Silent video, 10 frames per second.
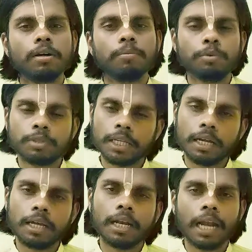और
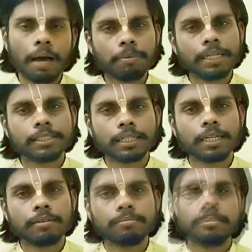पूर्णतः लाभ ले
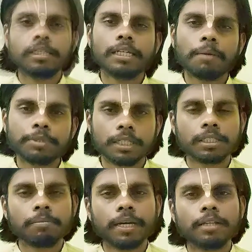सके यदि आप
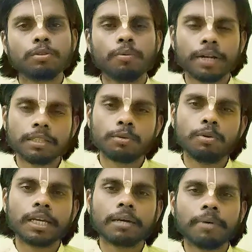सक्षम हैं तो व्रत
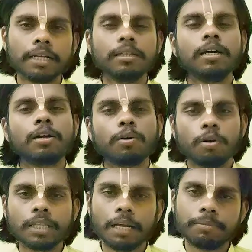खुलने के बाद
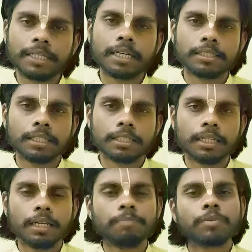गौदान भी कर
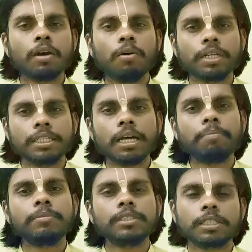सकते हैं और यदि
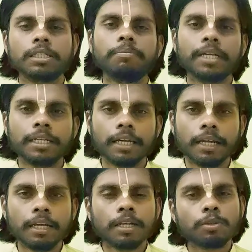आप सक्षम नहीं
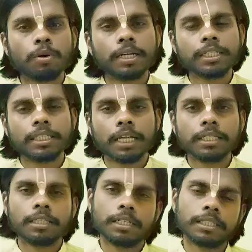हैं तो अन्य
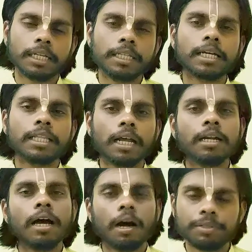इत्यादि धन इत्यादि का
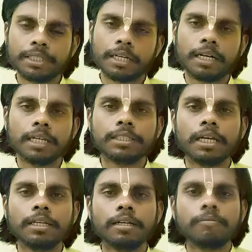दान अवश्य करना
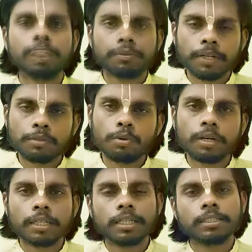चाहिए इस व्रत
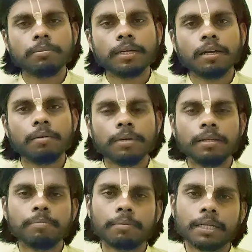को करते समय
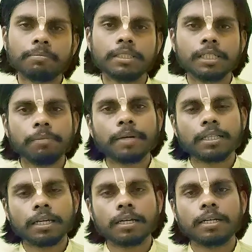हमें परमात्मा से यही
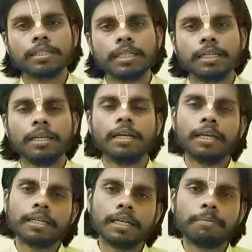प्रार्थना करना चाहिए
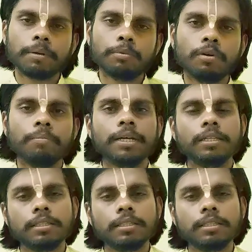कि हे प्रभु हमें